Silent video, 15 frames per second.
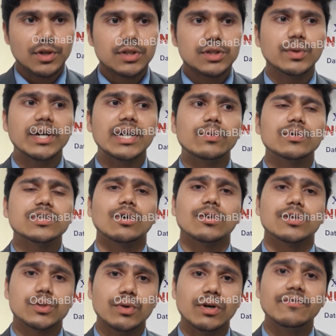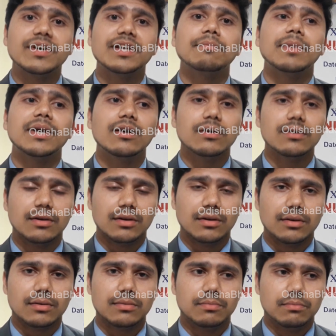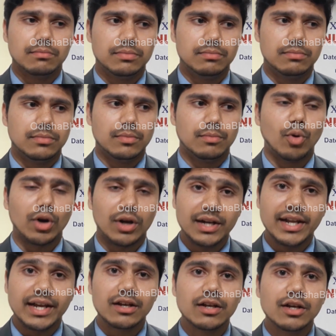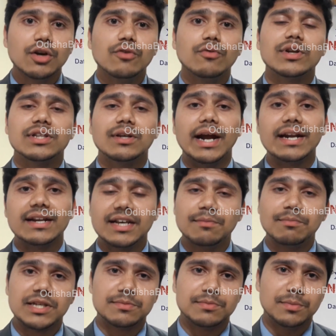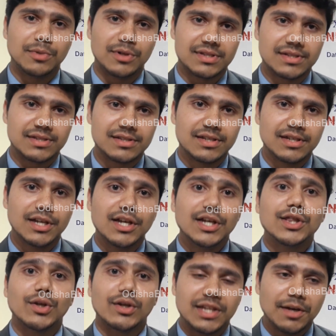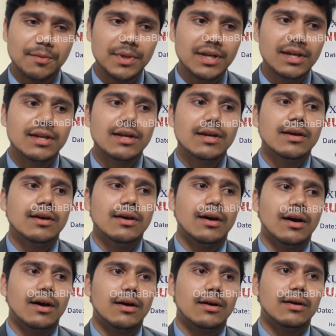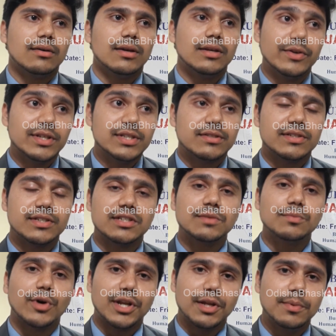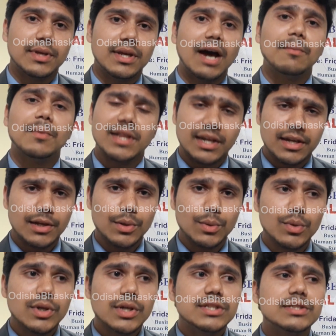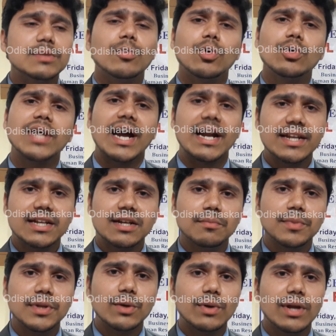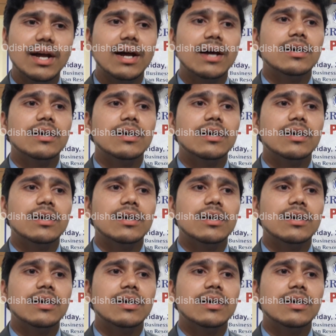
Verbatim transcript: सो इट वाज आल्सो अ वेरी बिग बॉटलनेक फॉर द एंटायर प्लेसमेंट प्रोसेस तथापि यूएस रिसेसन पर भी आम देखिलु बहुत बहुत आईटी कंपनी गुड़ा